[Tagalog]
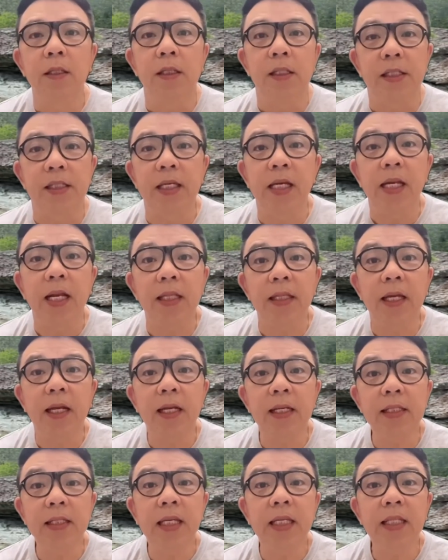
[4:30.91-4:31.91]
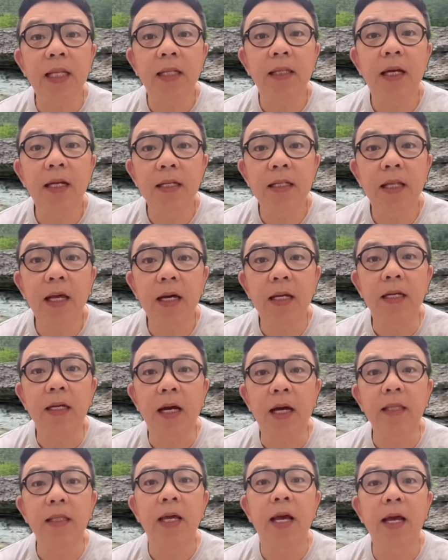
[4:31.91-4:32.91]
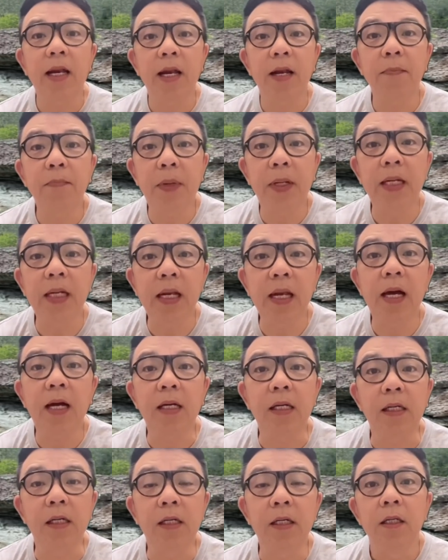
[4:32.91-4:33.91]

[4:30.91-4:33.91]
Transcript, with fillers: Sina Teresita Dandan at Helen Panilag,